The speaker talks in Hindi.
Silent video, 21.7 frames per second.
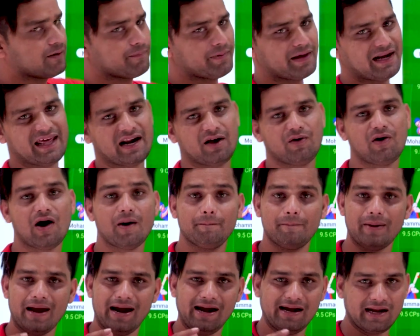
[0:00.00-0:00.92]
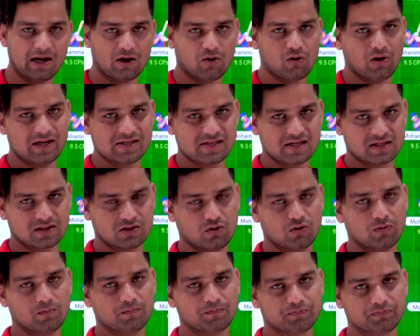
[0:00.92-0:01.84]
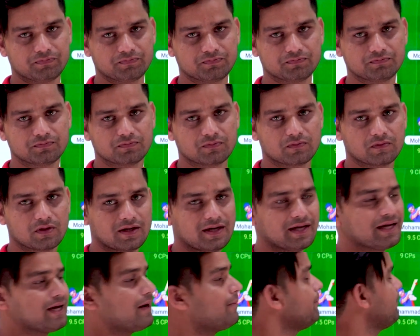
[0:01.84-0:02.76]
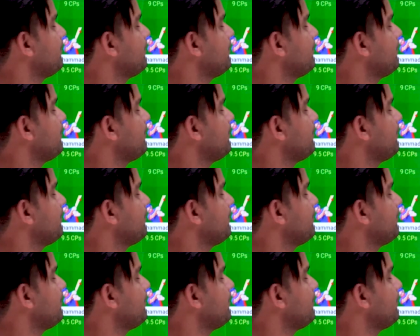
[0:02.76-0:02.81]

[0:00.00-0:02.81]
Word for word: कीपर ले रहा हूँ आप बैंड डंग को ले सकते हो ठीक है